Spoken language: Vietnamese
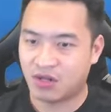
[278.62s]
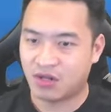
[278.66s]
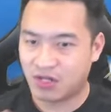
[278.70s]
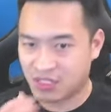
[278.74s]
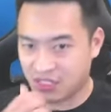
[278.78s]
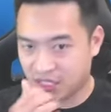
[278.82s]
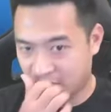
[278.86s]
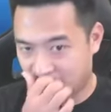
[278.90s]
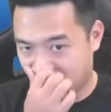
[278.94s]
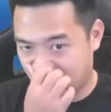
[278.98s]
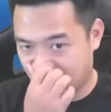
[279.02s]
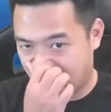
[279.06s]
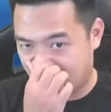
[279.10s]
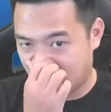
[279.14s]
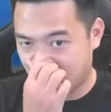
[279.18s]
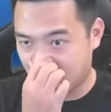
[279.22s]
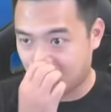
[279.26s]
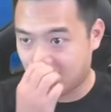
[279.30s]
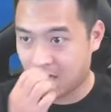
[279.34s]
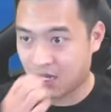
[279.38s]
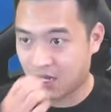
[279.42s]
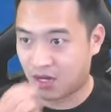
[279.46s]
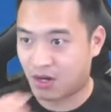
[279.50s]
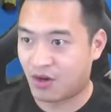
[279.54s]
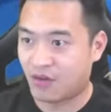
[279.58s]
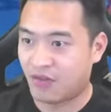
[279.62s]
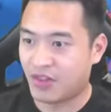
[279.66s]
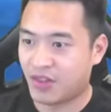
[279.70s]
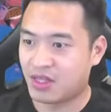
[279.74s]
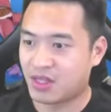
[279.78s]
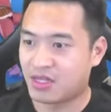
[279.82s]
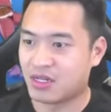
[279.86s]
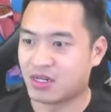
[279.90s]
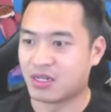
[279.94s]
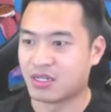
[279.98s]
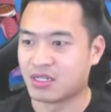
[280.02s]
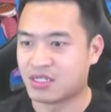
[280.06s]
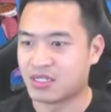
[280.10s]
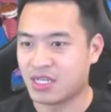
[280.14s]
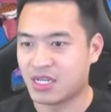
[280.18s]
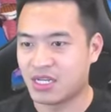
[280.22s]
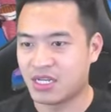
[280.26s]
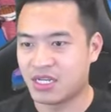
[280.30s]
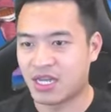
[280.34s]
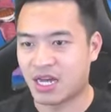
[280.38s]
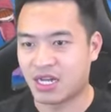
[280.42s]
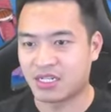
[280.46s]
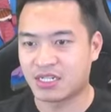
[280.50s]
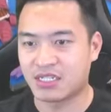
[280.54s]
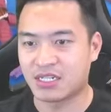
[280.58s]
cái gì đâu nhỉ? Tưởng có phần thưởng gì
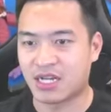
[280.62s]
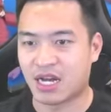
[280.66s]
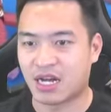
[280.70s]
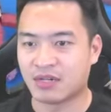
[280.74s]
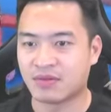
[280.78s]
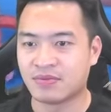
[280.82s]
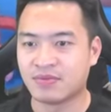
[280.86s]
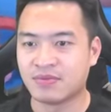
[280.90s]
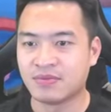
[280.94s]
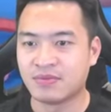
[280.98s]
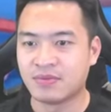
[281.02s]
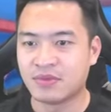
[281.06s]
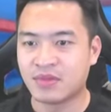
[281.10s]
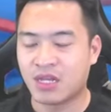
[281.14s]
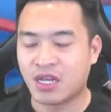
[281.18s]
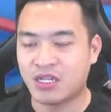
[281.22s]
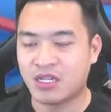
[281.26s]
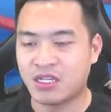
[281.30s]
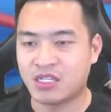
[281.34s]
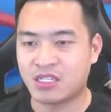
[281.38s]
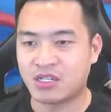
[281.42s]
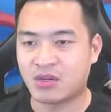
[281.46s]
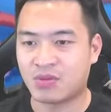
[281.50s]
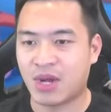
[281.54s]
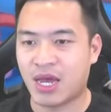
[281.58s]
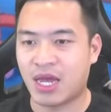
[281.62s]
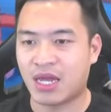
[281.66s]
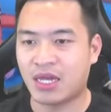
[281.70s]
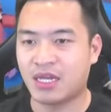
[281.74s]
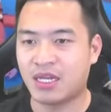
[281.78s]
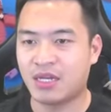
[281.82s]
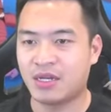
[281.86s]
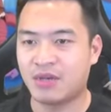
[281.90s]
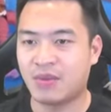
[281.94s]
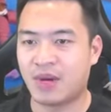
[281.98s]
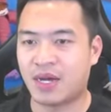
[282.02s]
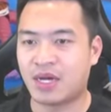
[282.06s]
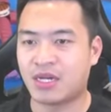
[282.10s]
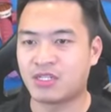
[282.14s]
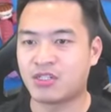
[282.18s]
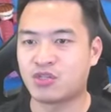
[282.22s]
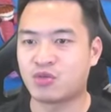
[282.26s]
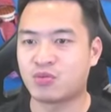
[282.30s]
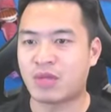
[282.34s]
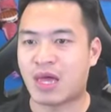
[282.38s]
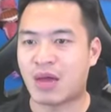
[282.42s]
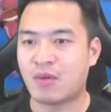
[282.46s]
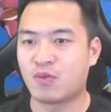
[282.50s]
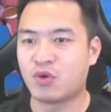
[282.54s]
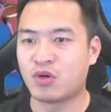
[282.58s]
nhận chứ nhỉ? Nhưng như trong này khi mà chúng
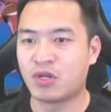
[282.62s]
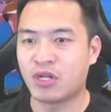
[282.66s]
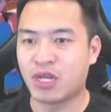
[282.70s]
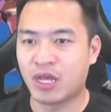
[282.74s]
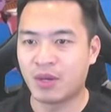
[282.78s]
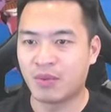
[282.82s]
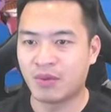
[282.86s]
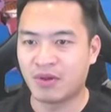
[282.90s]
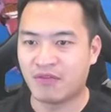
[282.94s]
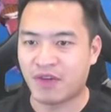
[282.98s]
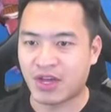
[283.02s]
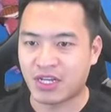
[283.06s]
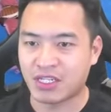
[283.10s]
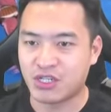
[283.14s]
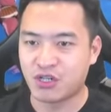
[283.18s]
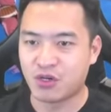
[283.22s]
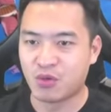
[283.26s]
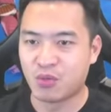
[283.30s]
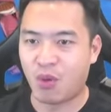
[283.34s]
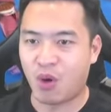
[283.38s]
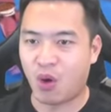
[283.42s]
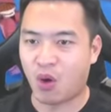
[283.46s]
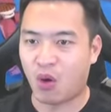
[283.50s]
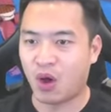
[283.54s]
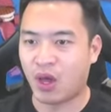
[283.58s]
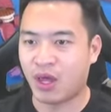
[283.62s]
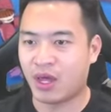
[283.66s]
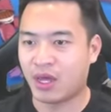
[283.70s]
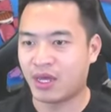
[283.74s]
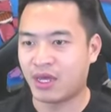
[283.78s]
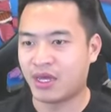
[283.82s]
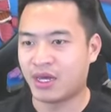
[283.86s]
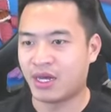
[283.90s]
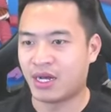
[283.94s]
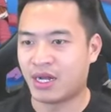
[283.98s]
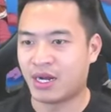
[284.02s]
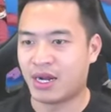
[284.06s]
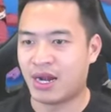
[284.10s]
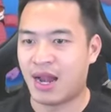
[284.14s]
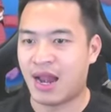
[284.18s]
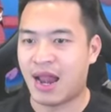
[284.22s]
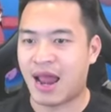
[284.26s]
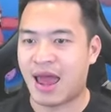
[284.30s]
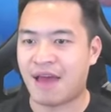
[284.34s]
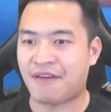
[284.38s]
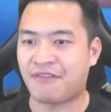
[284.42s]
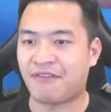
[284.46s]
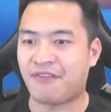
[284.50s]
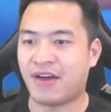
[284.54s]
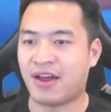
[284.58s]
ta muốn kiếm cái vé chiêu mộ ấy
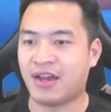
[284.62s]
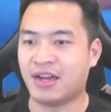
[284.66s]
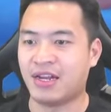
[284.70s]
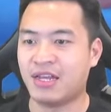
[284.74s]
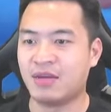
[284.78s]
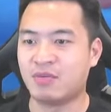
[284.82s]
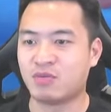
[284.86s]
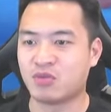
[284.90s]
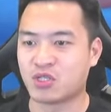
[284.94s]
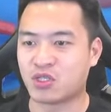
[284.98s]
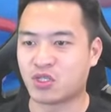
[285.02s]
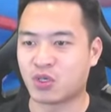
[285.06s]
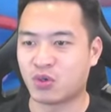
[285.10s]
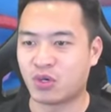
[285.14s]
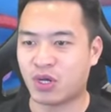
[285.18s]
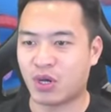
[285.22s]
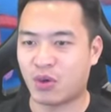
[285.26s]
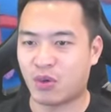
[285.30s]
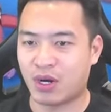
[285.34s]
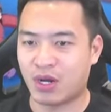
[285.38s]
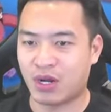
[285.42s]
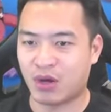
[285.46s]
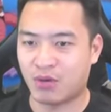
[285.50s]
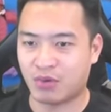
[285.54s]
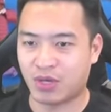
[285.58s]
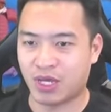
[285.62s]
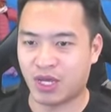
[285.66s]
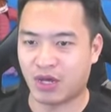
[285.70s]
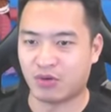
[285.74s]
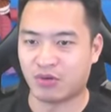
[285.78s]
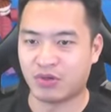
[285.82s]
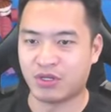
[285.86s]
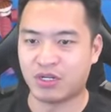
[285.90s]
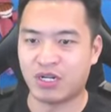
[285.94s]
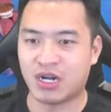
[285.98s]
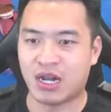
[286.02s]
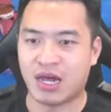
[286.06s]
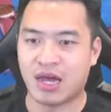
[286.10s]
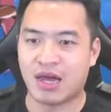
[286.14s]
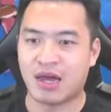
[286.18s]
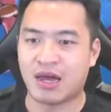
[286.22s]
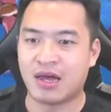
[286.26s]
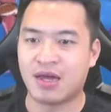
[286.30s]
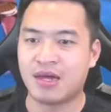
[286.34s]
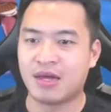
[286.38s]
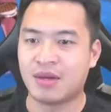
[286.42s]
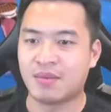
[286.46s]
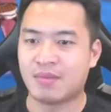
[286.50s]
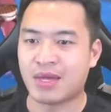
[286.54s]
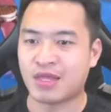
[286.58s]
là phải đi một số các hoạt động kiểu như là
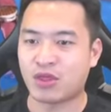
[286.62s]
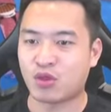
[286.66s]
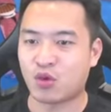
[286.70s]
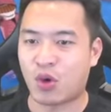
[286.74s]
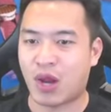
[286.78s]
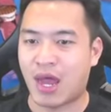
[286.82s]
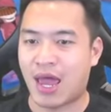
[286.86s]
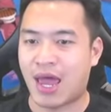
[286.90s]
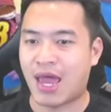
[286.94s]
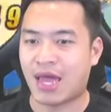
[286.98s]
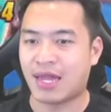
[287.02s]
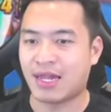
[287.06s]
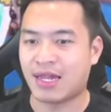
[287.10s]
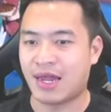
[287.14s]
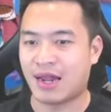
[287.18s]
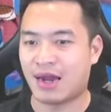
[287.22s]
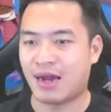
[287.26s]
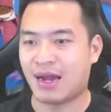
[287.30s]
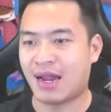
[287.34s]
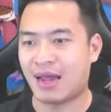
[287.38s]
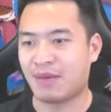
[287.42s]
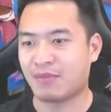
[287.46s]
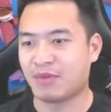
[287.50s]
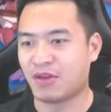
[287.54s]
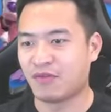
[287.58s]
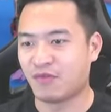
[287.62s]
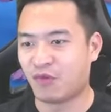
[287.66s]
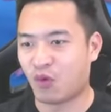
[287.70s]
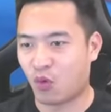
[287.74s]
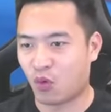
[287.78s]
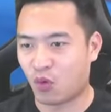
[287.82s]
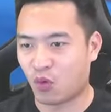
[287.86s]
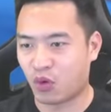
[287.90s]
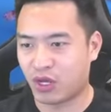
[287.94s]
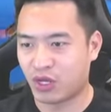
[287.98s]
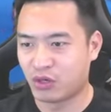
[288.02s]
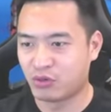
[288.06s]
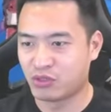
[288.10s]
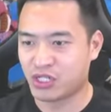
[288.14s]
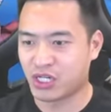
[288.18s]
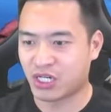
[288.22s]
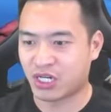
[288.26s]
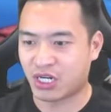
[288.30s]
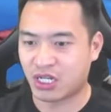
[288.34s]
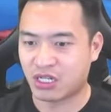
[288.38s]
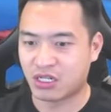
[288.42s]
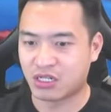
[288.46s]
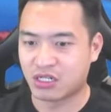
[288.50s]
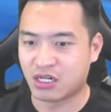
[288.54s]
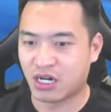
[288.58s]
battle lẻ, nhà làm nhiệm vụ, khiêu chiến
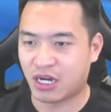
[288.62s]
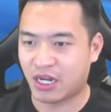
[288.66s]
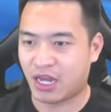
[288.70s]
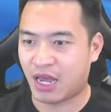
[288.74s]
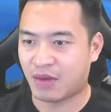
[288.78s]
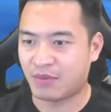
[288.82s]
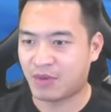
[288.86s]
các thứ anh em